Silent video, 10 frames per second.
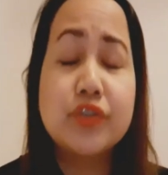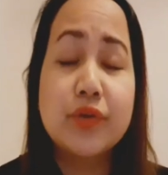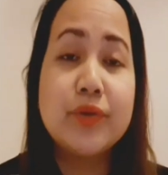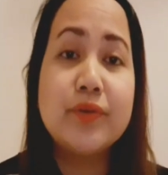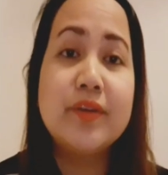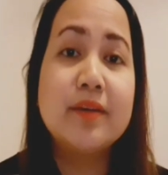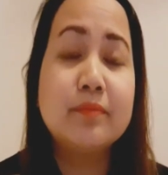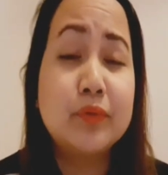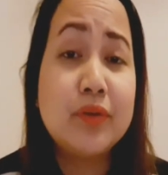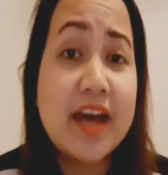So, yun lang
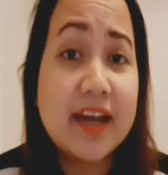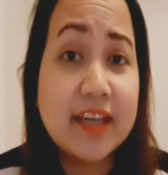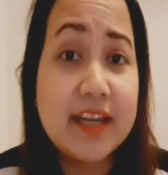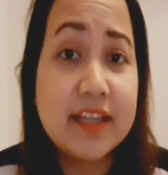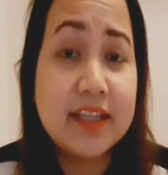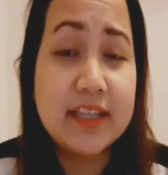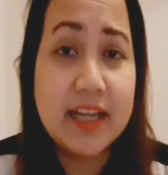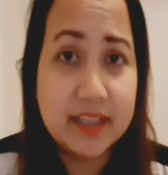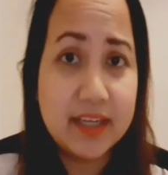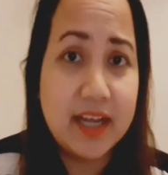po lagi natin
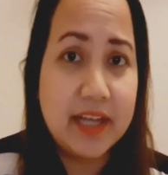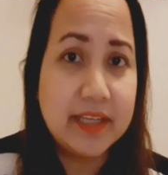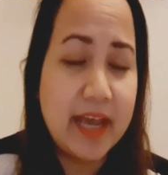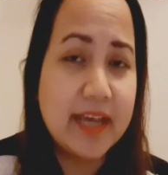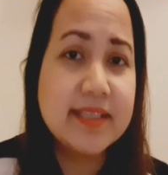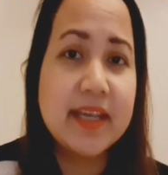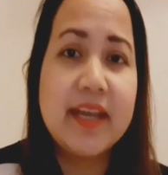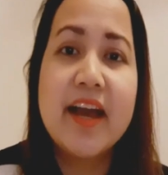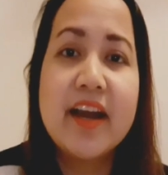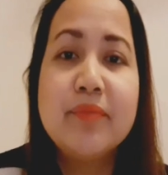tatandaan guys.
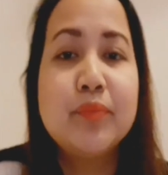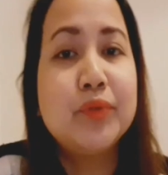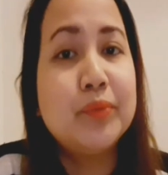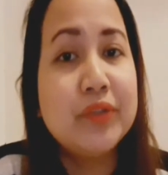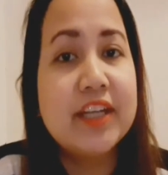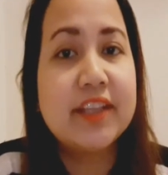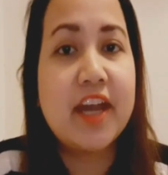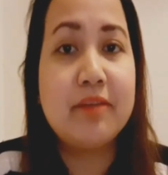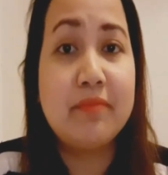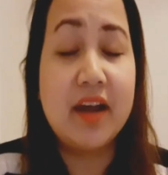Kailangan po muna
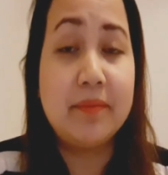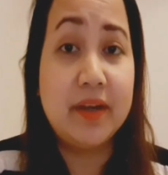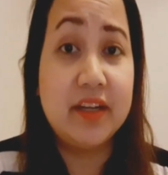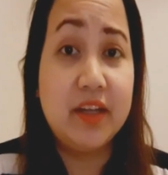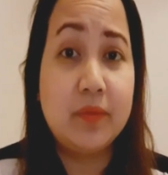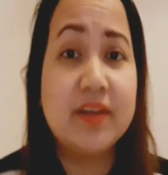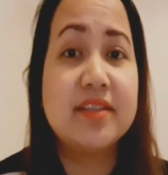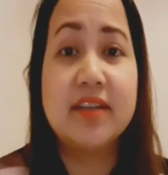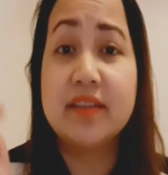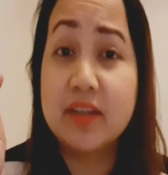tayong makapag-request
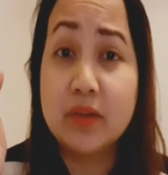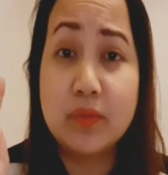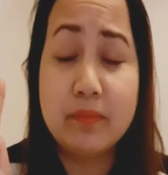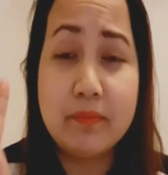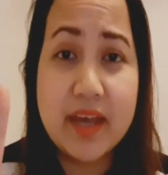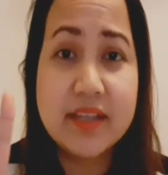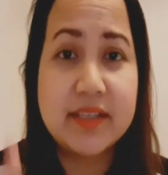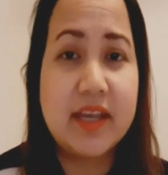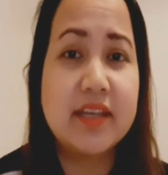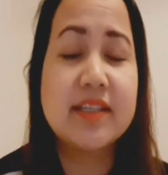ng tatlong
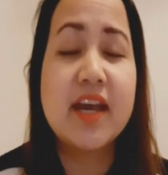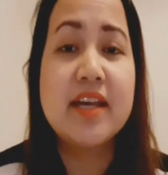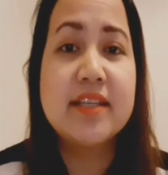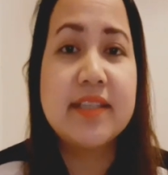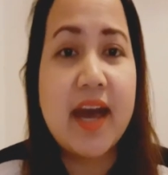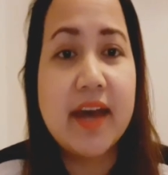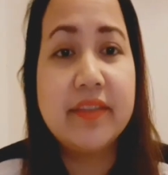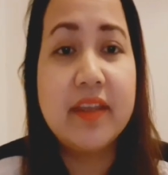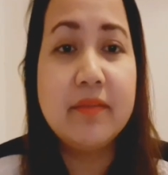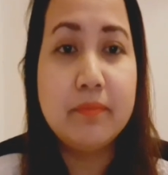beses sa
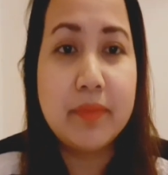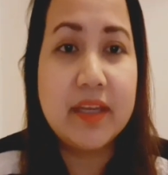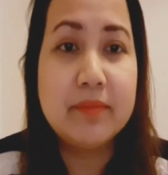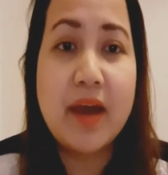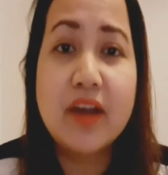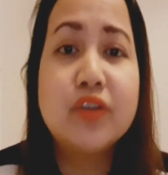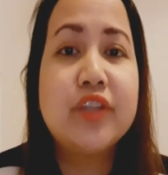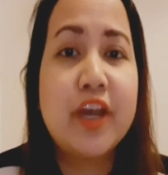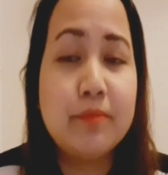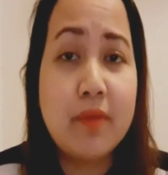ating PIN bago
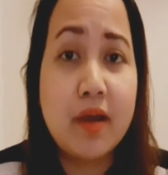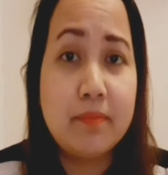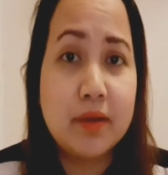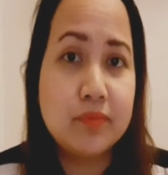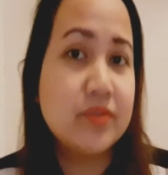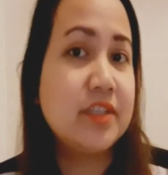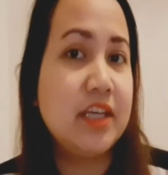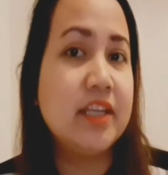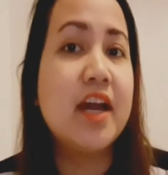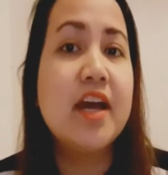tayo
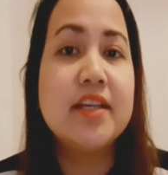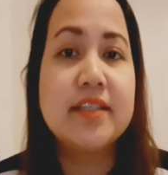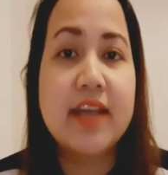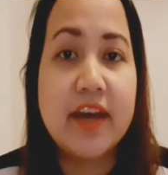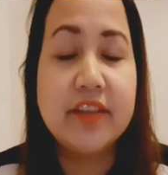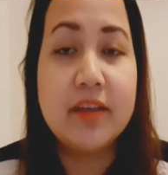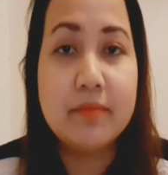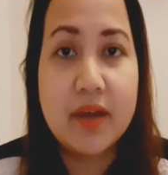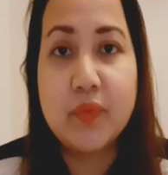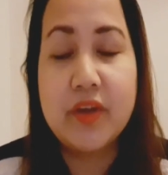makapag-proceed sa ating
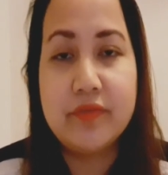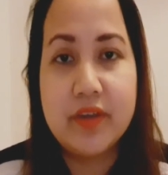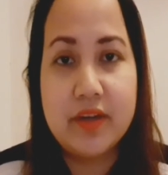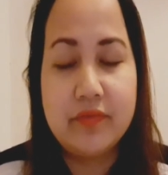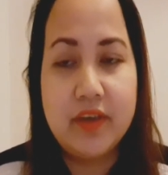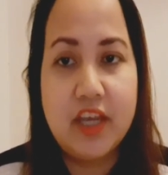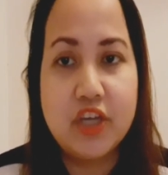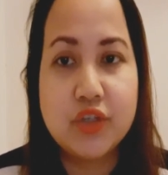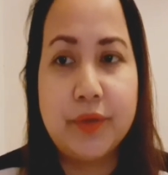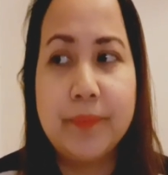manual
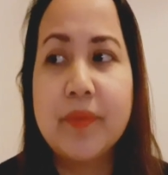verification.